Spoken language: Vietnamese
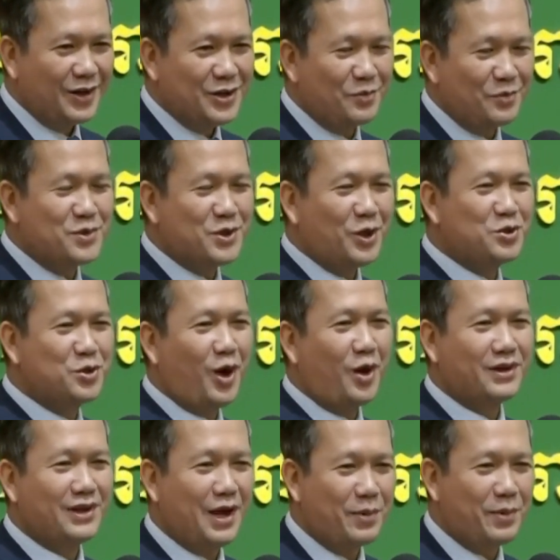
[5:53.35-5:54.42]
chấm cho cho
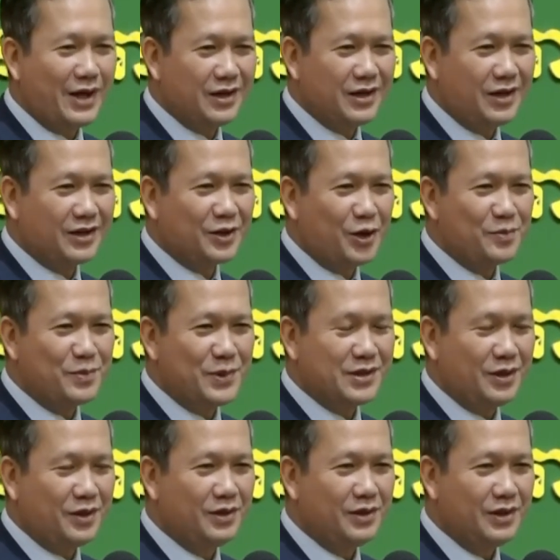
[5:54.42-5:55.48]
cả tập cái ót khỏi bị
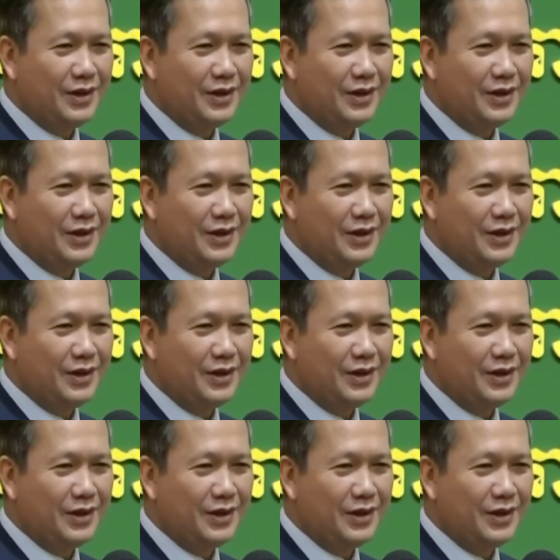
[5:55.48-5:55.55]
cho